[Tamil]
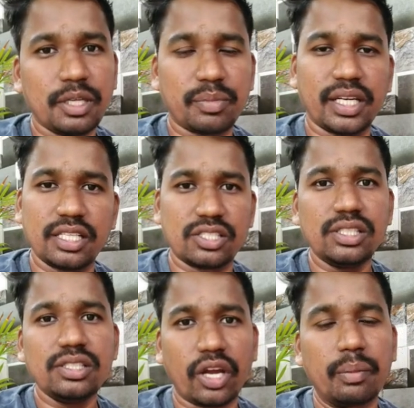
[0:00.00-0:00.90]
ஃபில் பண்ணி
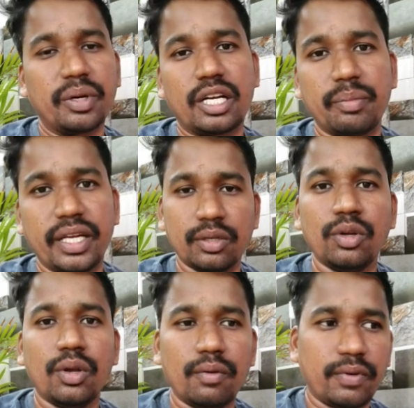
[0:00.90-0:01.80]
அனுப்பிச்சு ஜாயின் பண்ணுற மாதிரி
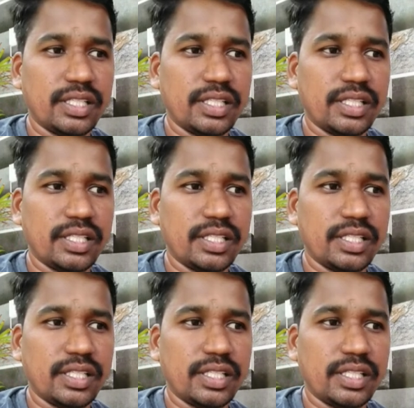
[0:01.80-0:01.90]
இருக்கும்